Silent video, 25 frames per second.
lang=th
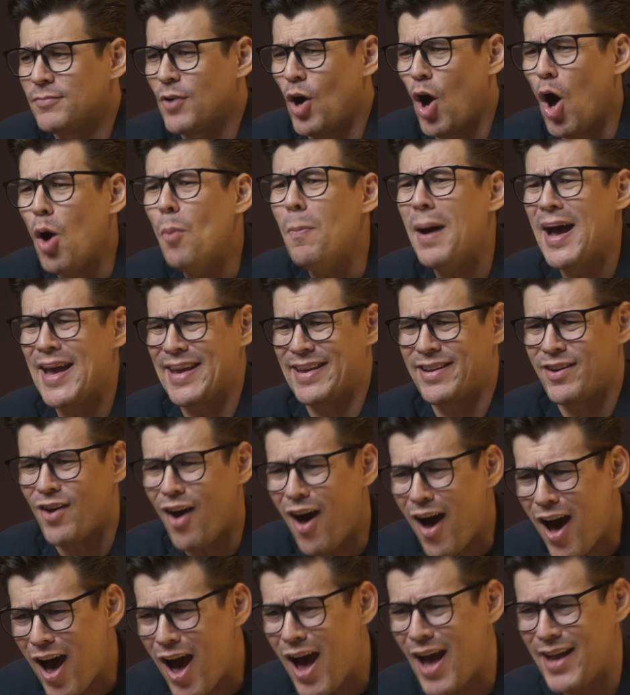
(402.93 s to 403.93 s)
โอ้ my
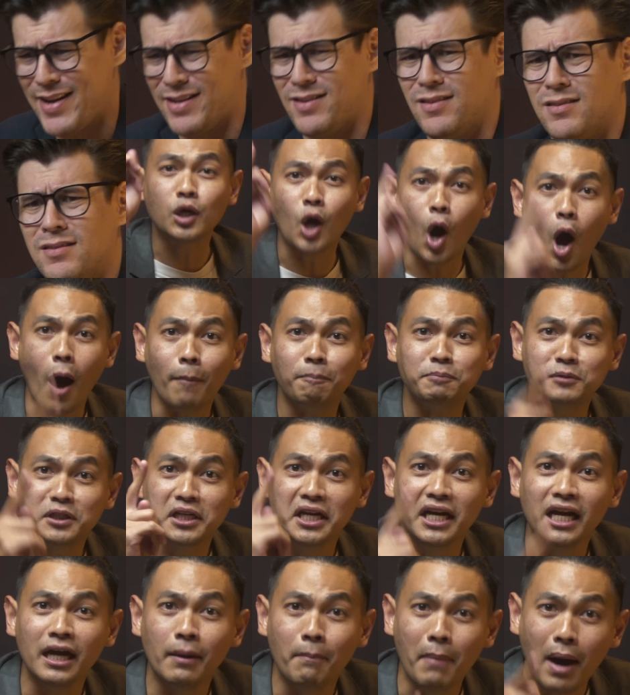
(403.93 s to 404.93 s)
god ก๊อป
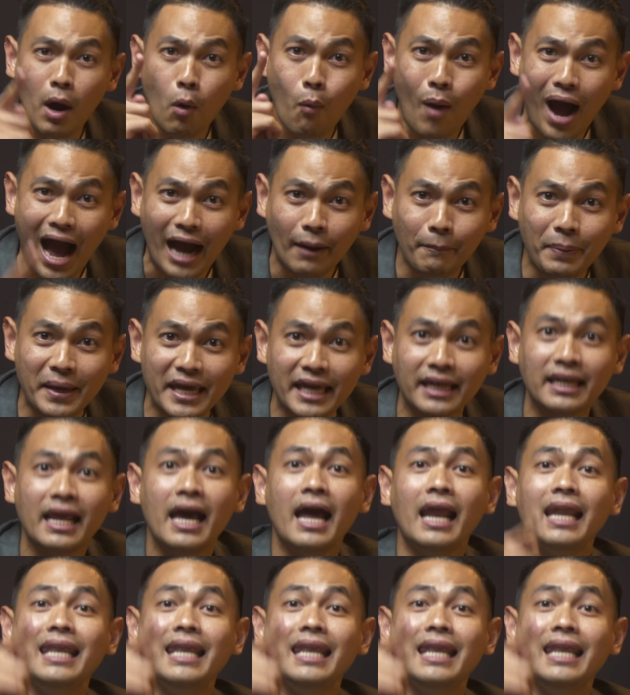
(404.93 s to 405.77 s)
ชื่อมาวางผิด